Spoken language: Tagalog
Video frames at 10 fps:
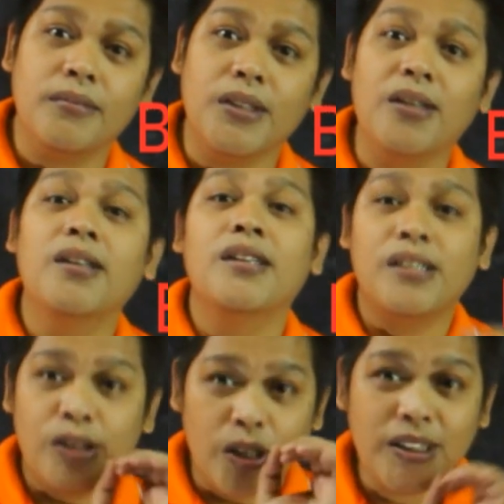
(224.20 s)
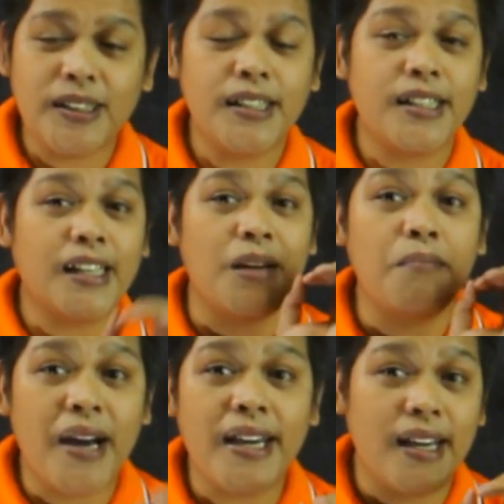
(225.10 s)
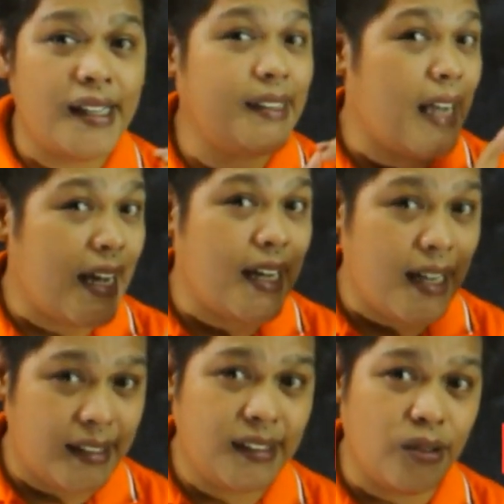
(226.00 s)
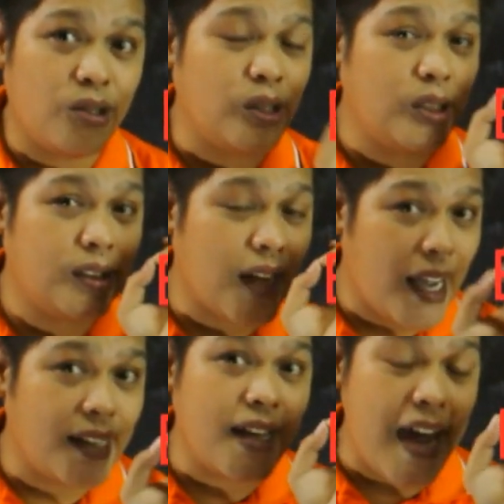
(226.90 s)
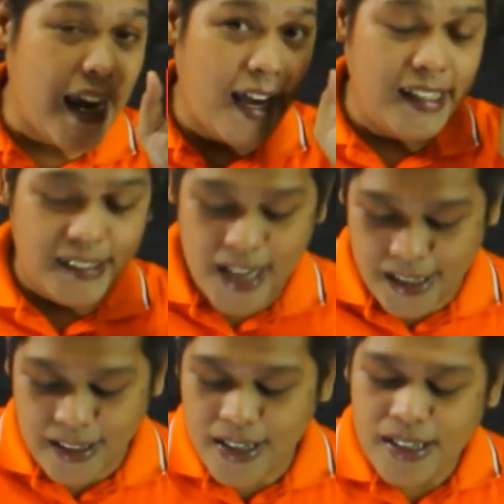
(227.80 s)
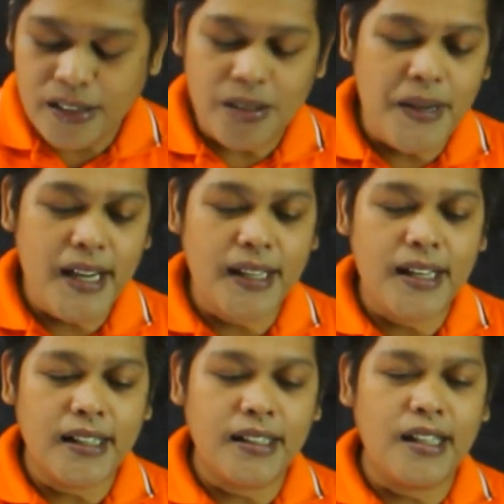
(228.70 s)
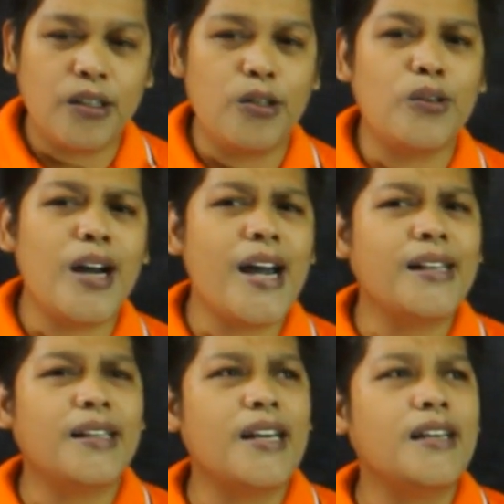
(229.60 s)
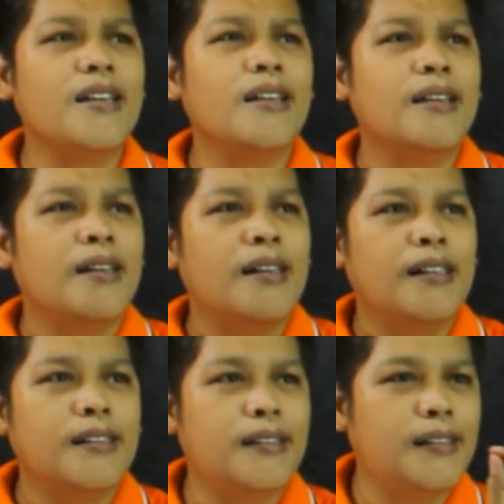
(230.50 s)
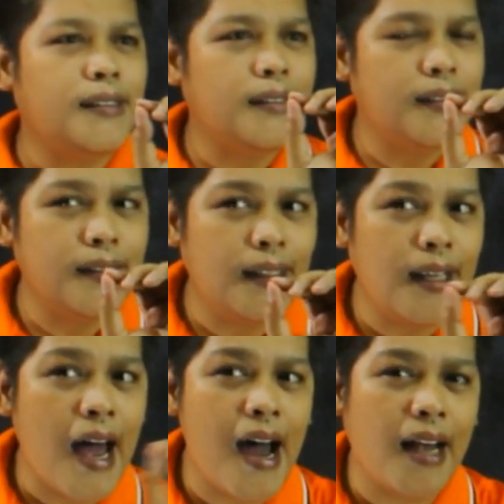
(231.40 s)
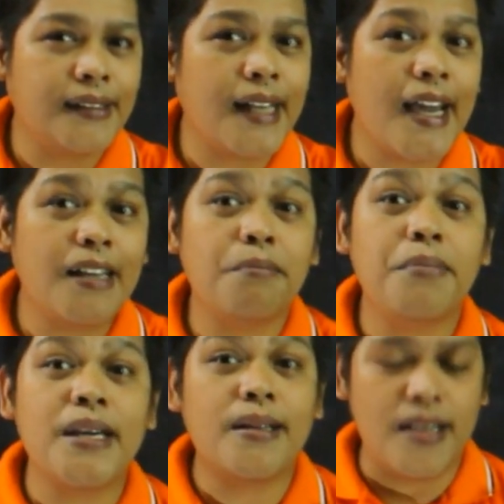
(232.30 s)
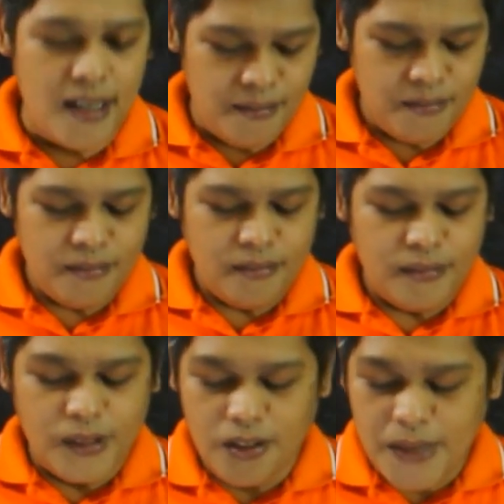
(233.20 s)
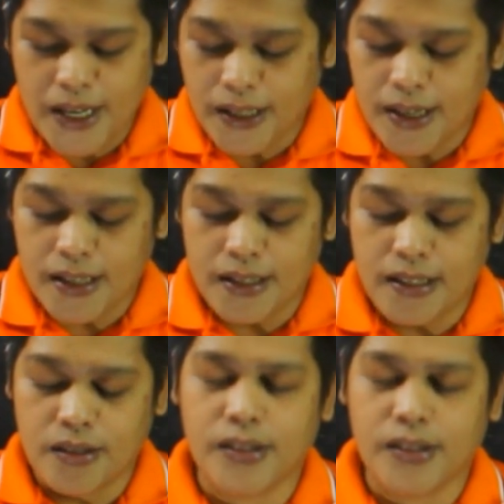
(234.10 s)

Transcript: No? So, titingnan natin by SAS or side angle side. So, may kita natin dito yung ating uh, side BD. No, mingita natin dito.